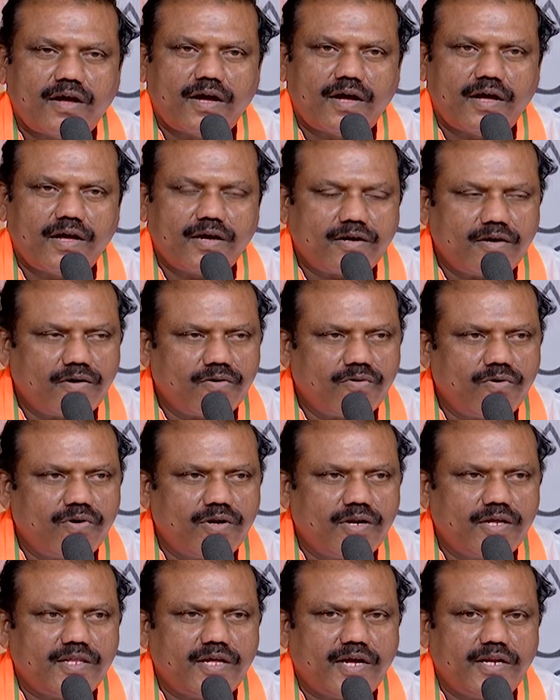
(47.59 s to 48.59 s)
ఆ యొక్క
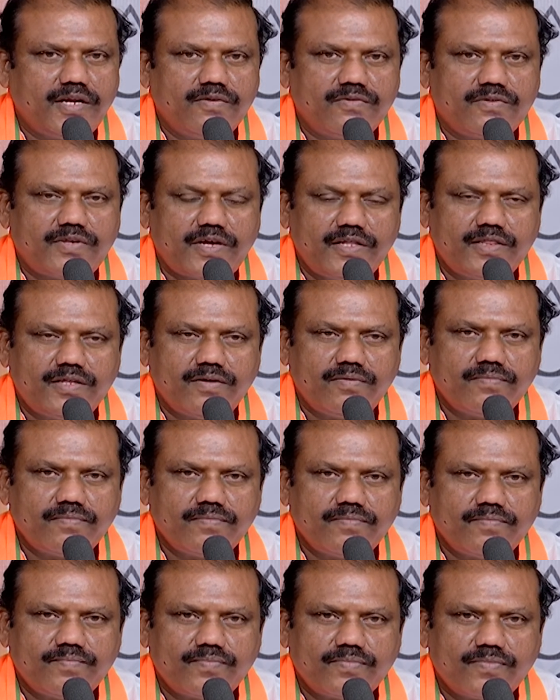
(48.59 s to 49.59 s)
కొన్న ధాన్యం సైతం
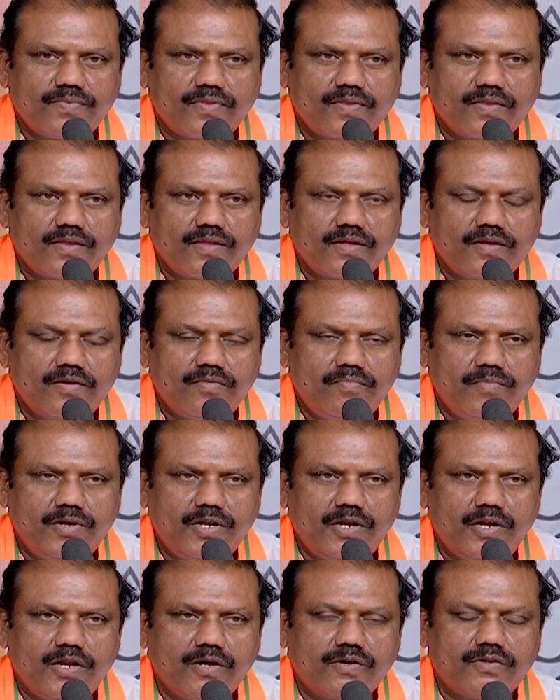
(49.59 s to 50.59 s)

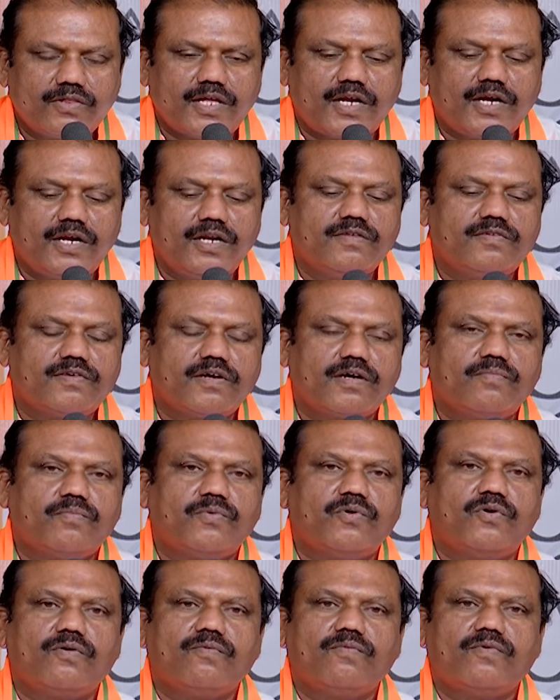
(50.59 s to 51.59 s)
మిల్లులకు
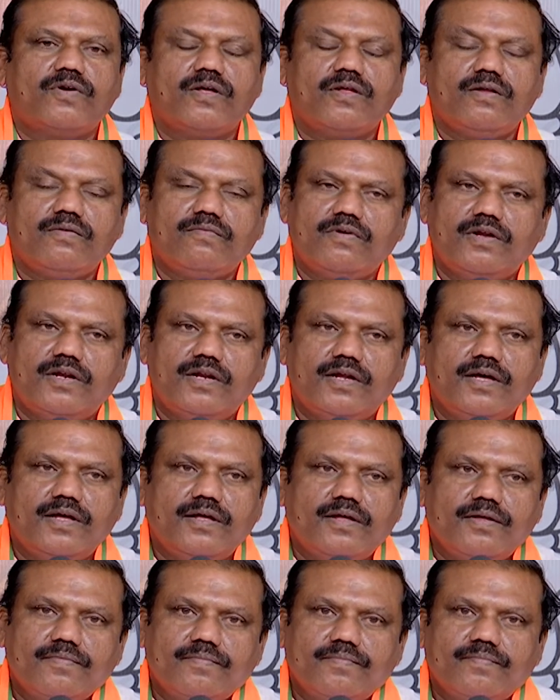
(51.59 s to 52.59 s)
తరలించకపోవడం వలన
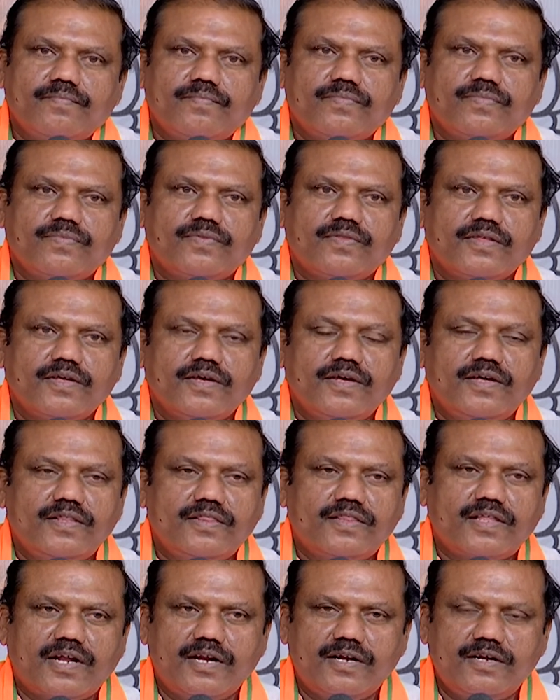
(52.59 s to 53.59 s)

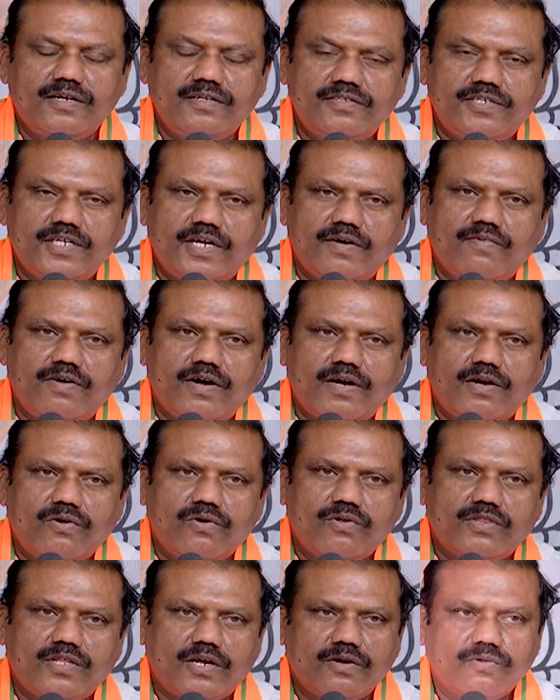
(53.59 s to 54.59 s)
తరలించిన వాటిలో
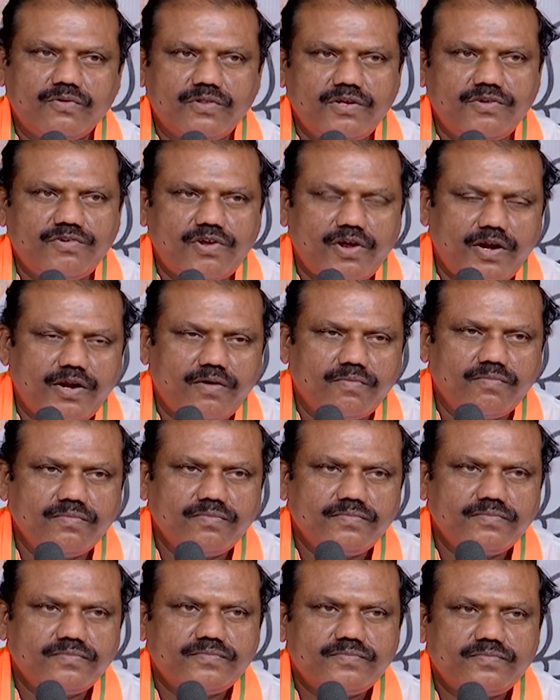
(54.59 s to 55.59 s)
తరుగుదీసేయడం
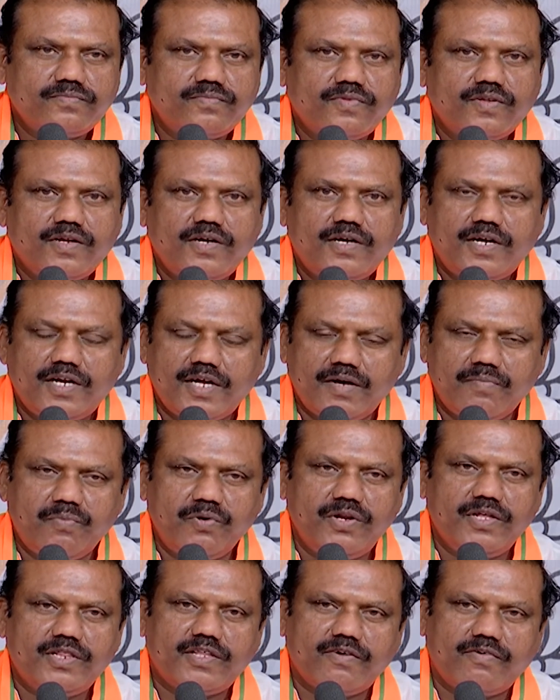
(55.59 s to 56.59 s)

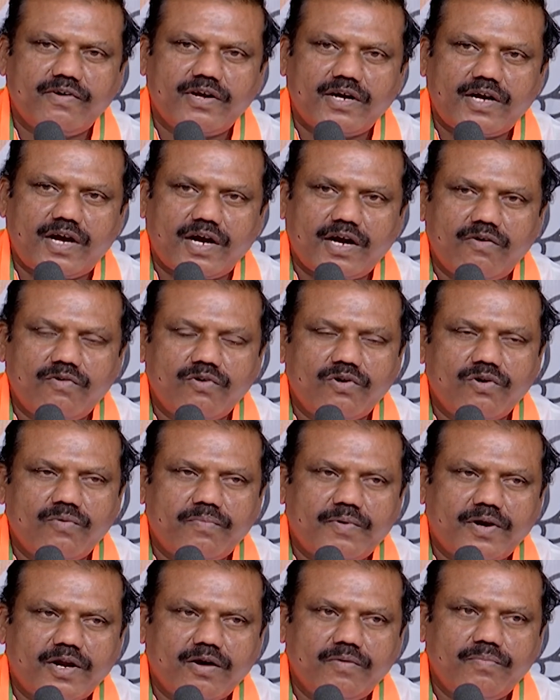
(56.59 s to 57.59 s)
డబ్బులు ఇంతవరకు అకౌంట్లో
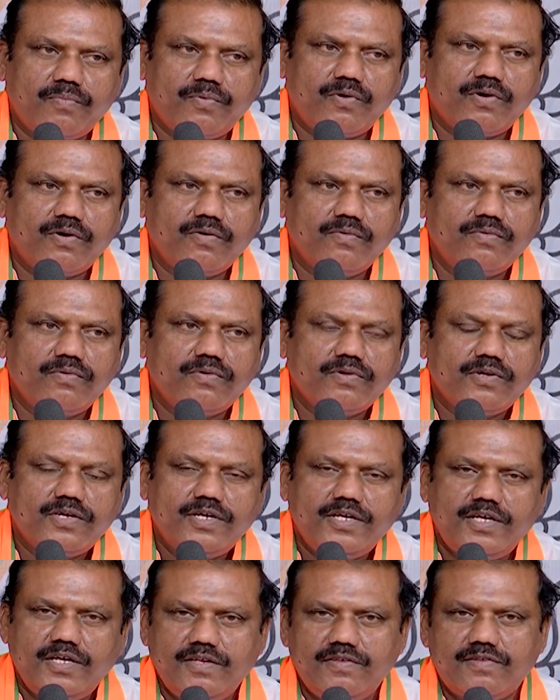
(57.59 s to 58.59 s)
పడకపోవడం
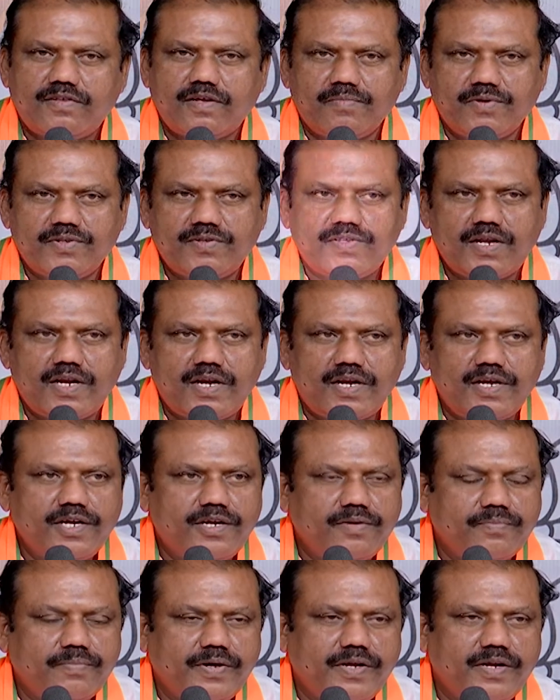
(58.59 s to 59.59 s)
ఈ
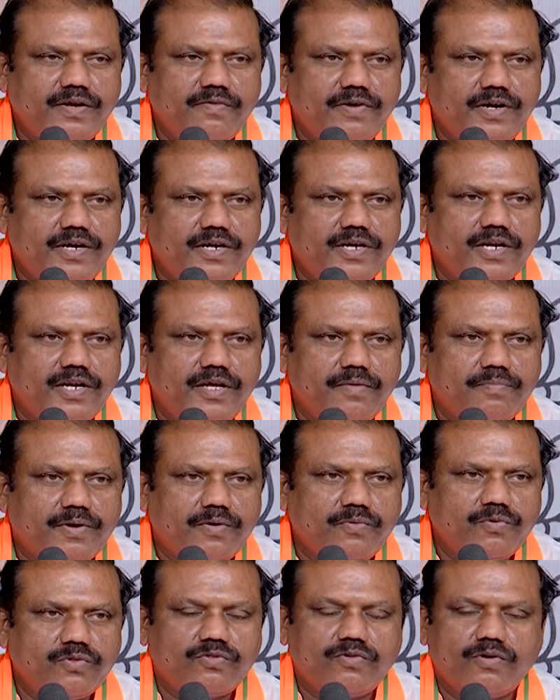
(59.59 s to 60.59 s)
సమస్యలన్నిటిపైన వెంటనే
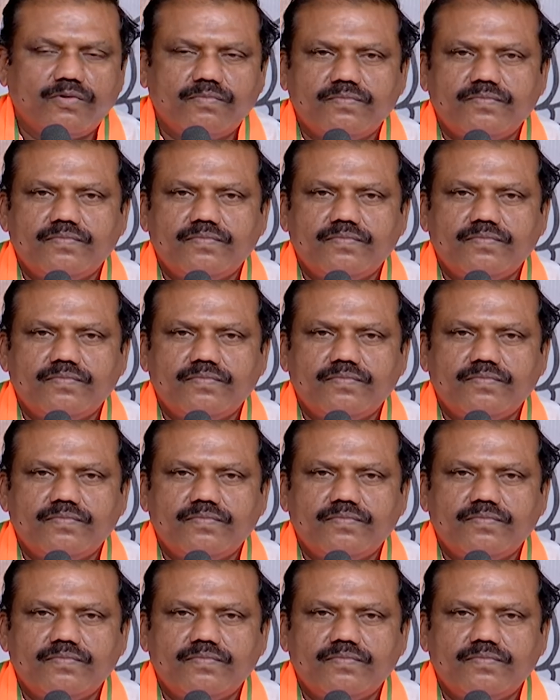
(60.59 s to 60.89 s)
ప్రభుత్వం